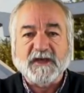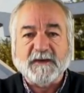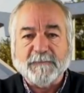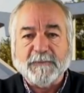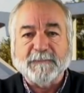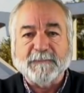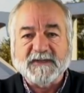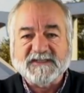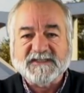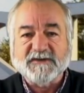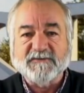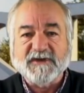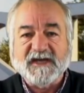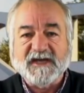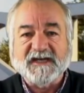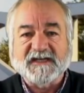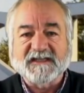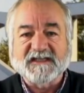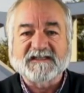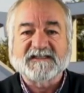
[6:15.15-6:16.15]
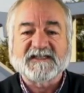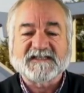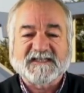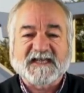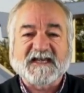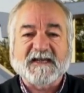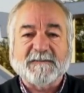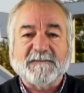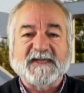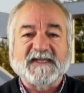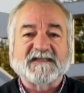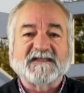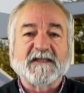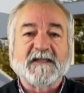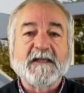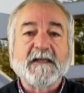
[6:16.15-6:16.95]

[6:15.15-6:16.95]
a população que acredita cegamente,